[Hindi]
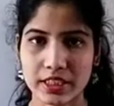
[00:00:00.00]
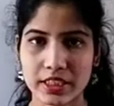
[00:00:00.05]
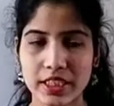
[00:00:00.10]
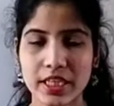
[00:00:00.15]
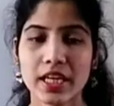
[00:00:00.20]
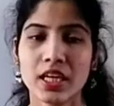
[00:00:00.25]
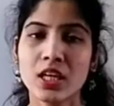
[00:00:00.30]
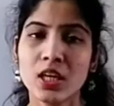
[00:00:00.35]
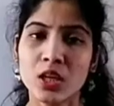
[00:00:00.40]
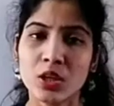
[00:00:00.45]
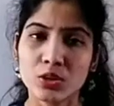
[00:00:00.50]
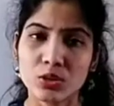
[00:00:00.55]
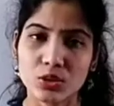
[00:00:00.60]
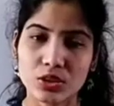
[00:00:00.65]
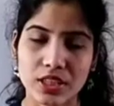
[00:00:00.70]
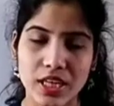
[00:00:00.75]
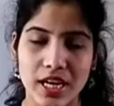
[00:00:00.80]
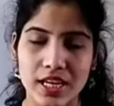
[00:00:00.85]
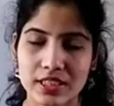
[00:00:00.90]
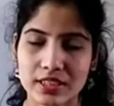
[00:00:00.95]
ठीक है तो
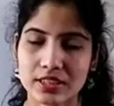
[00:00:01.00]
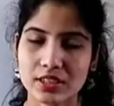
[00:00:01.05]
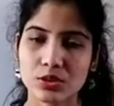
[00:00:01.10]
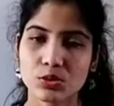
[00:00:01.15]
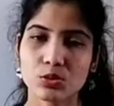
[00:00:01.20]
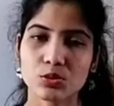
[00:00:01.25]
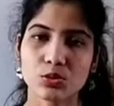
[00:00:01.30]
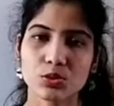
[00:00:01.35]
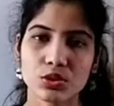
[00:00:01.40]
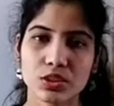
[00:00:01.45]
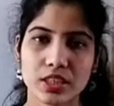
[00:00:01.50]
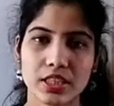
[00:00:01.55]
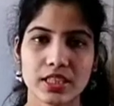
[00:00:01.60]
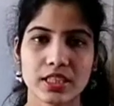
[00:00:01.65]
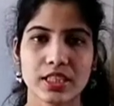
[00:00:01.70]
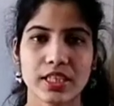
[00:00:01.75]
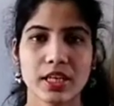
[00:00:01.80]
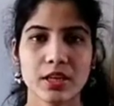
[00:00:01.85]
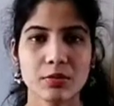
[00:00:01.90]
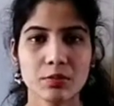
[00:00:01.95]
ध्यान से उसको
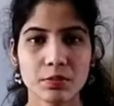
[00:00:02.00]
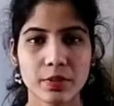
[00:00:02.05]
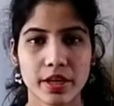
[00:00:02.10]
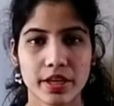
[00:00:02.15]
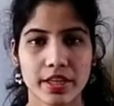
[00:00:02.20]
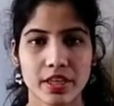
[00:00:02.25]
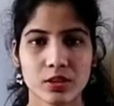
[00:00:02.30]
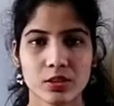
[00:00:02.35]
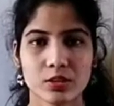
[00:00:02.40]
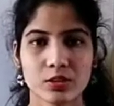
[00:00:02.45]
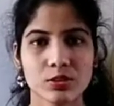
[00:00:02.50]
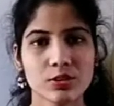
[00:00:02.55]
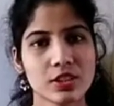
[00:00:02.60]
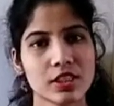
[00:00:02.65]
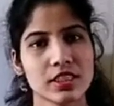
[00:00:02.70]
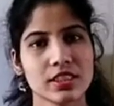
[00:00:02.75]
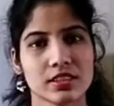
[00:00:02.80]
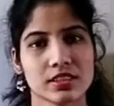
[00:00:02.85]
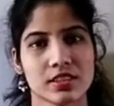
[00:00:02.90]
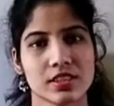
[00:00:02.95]
देखिए पढ़िए और गुड
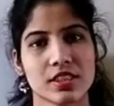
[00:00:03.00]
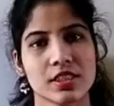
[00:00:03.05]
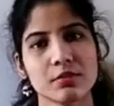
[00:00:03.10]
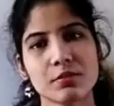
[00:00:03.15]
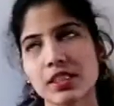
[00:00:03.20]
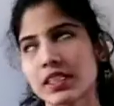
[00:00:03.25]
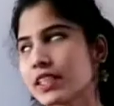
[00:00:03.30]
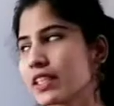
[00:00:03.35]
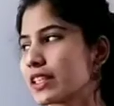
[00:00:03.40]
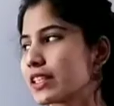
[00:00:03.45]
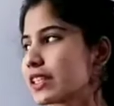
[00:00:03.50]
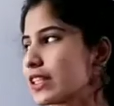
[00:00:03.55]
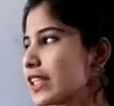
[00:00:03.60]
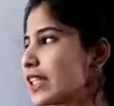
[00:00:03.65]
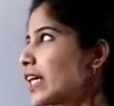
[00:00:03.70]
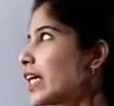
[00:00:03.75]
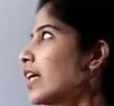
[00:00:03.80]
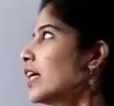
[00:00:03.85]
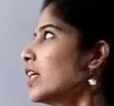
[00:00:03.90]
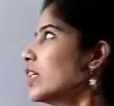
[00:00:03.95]
लिसनर बनिए
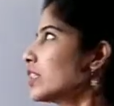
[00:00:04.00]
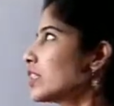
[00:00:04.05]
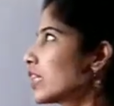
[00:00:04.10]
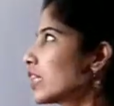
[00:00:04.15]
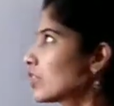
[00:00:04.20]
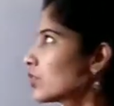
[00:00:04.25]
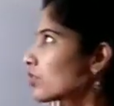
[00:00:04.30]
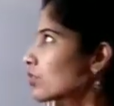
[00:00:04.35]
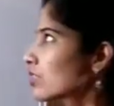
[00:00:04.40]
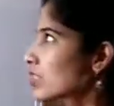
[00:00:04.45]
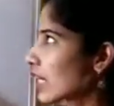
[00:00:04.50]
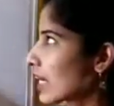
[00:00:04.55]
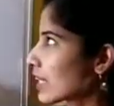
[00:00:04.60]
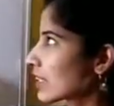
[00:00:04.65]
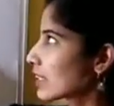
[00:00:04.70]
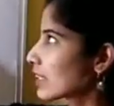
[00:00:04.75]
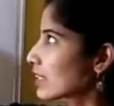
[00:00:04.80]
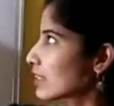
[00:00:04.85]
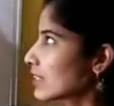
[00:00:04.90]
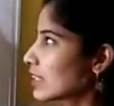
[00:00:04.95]
ठीक है चलिए तो
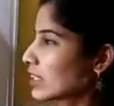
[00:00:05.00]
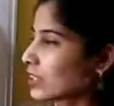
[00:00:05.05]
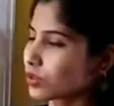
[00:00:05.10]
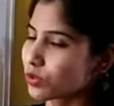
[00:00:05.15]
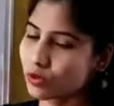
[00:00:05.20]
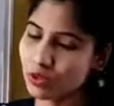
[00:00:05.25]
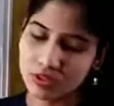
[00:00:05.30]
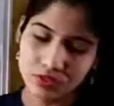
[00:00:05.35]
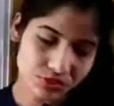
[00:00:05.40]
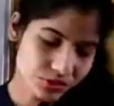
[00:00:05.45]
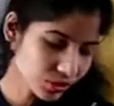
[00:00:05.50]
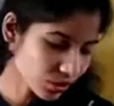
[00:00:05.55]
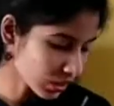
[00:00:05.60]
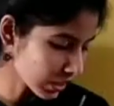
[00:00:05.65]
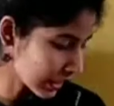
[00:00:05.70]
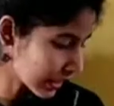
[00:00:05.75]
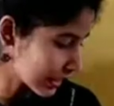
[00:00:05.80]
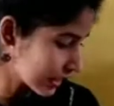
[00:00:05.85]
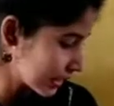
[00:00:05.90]
स्टार्ट करते हैं अल्कोहल फिनॉल एंड